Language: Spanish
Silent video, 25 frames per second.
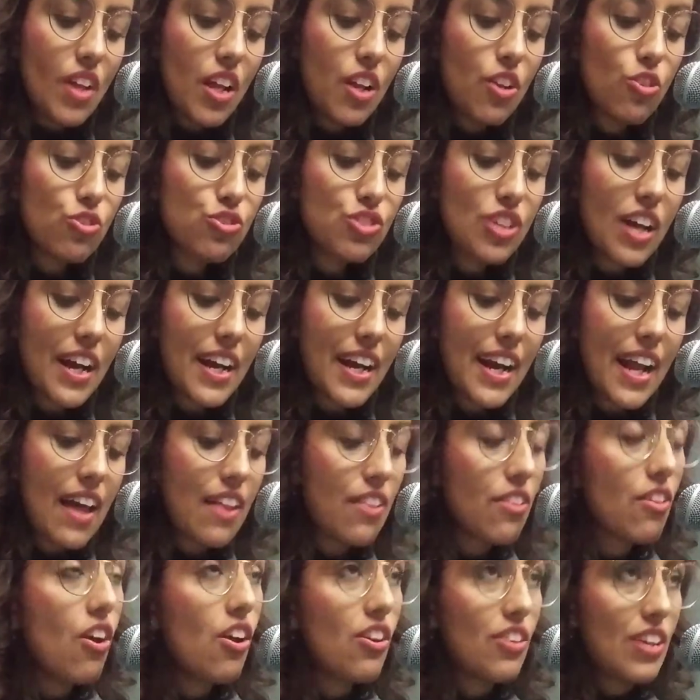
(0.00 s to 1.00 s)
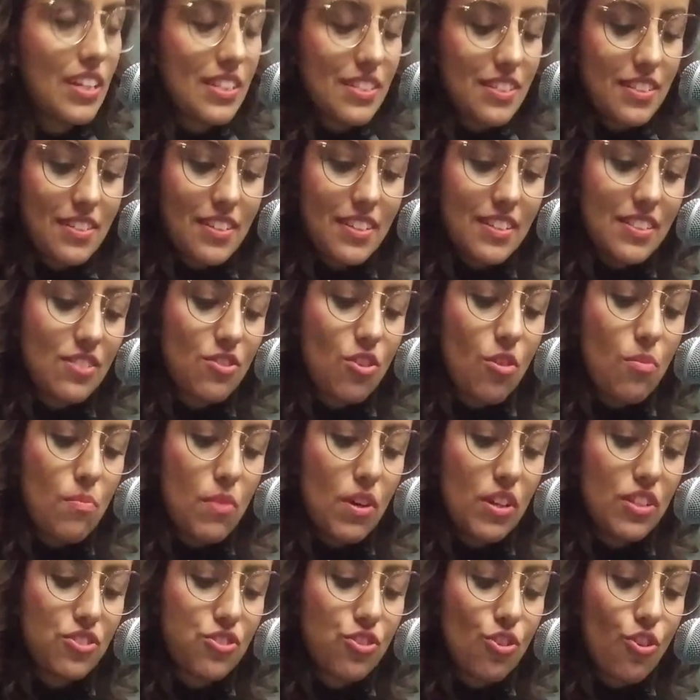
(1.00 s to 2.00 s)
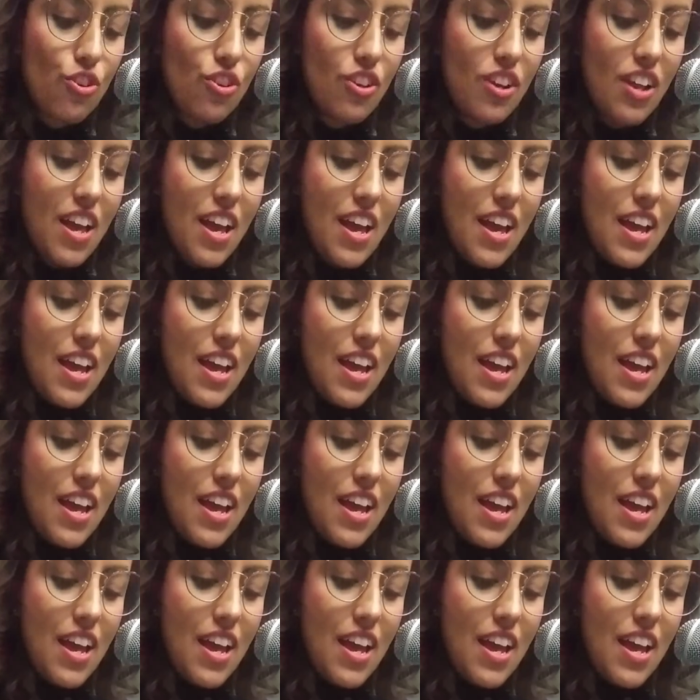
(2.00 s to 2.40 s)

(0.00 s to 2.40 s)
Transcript: Lo sagrado, ahora sí que es como el sol,